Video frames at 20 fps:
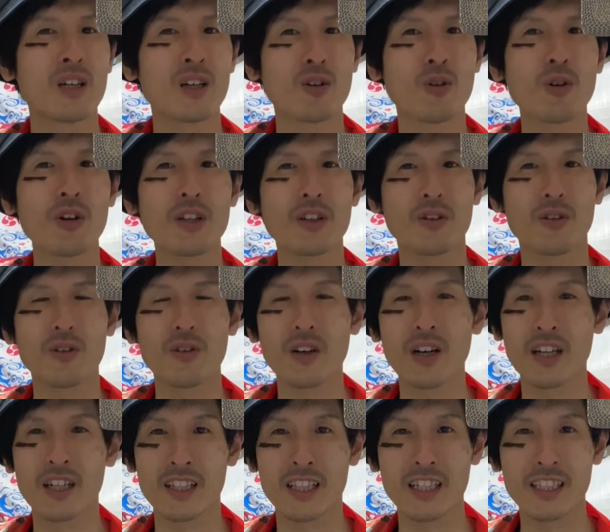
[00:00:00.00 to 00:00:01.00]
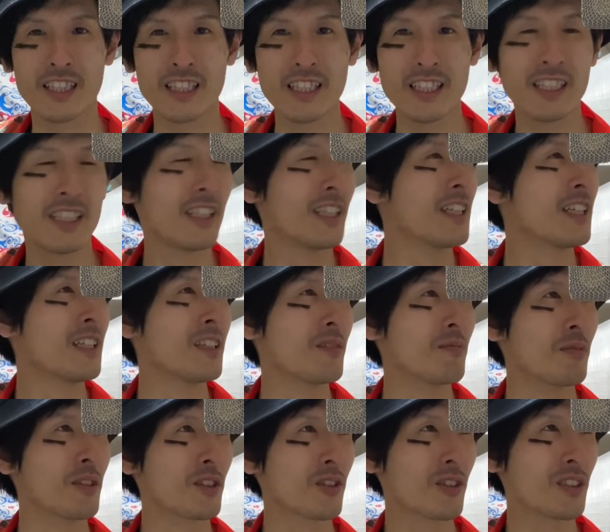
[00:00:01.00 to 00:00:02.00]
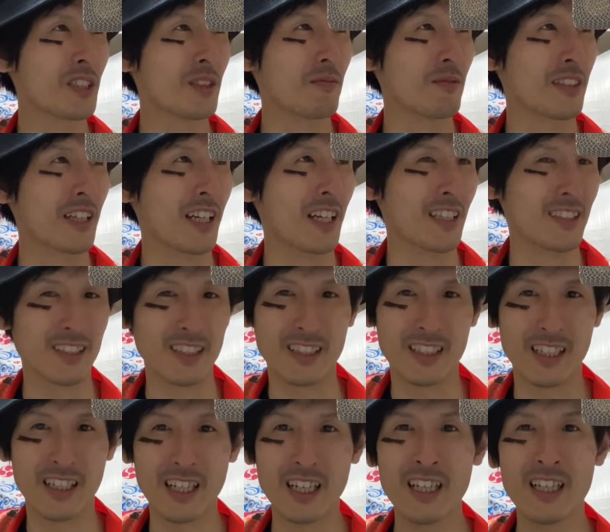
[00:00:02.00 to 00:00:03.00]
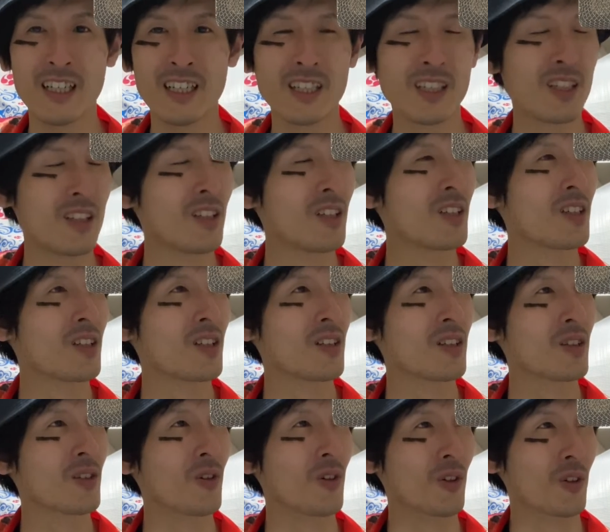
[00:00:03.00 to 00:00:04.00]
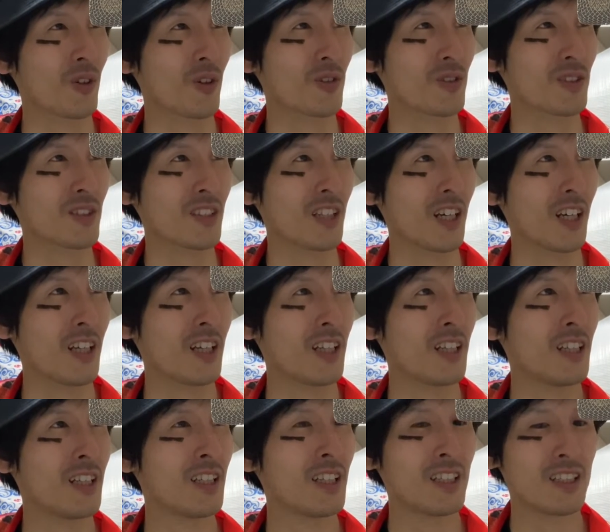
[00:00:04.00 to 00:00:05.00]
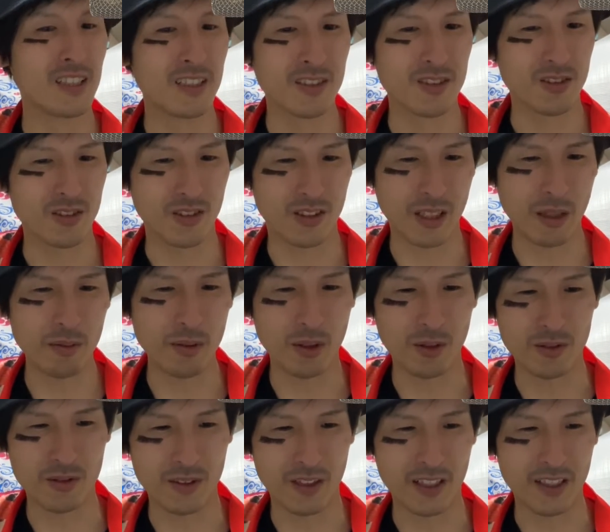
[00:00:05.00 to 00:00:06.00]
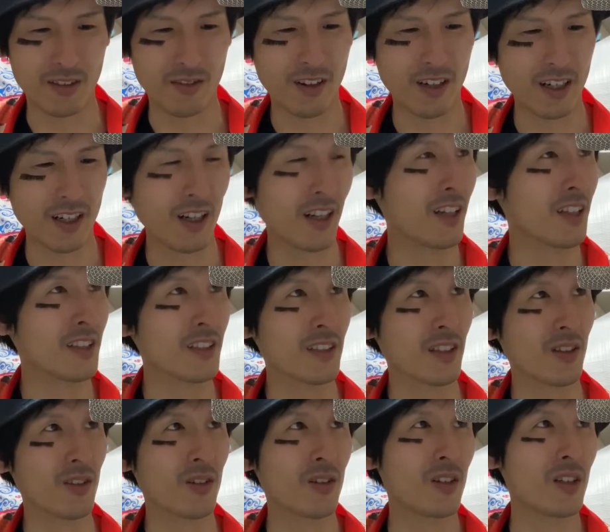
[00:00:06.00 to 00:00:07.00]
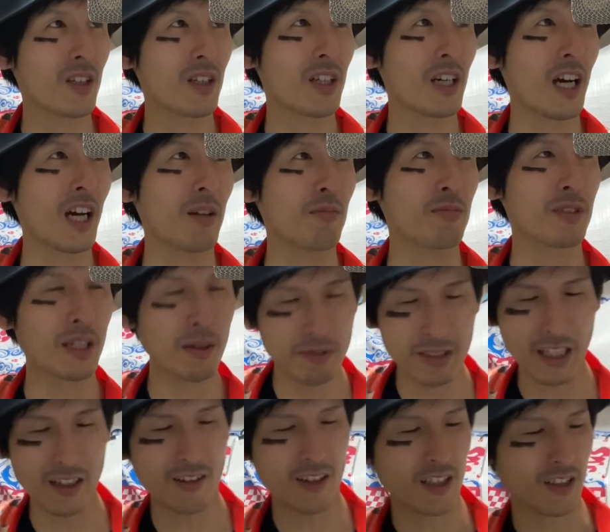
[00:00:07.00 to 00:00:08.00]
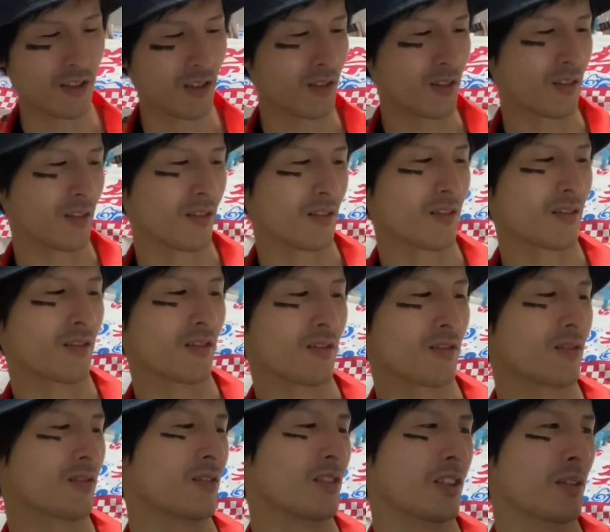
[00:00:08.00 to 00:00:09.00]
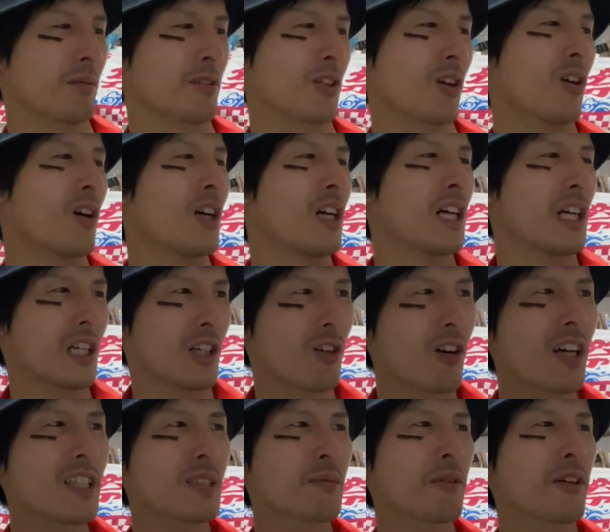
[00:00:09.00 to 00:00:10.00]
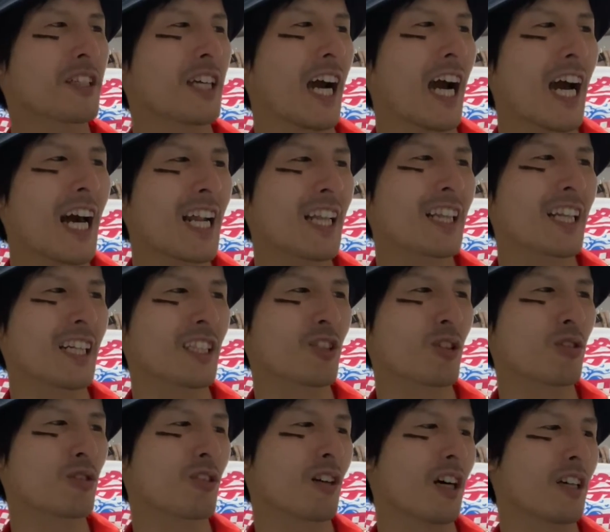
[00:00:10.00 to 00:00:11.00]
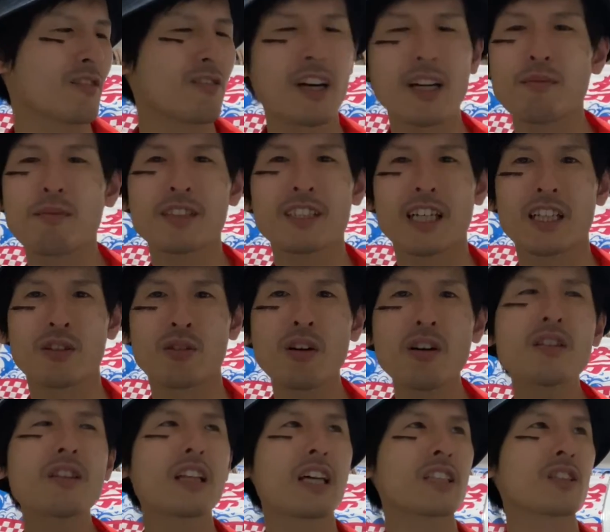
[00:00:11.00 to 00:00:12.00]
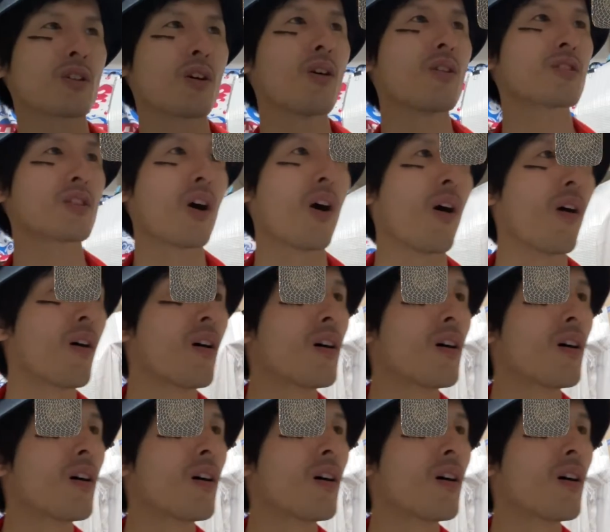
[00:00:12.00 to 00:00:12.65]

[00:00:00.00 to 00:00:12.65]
恋の、あれ何味噌汁みたいなやつだったかな恋クって。ちょっと食べたことないんでわからないですけど。はい、ぶしゃみさんの回答、行きましょう。5月病に新たな症状が加わりました。どんな症状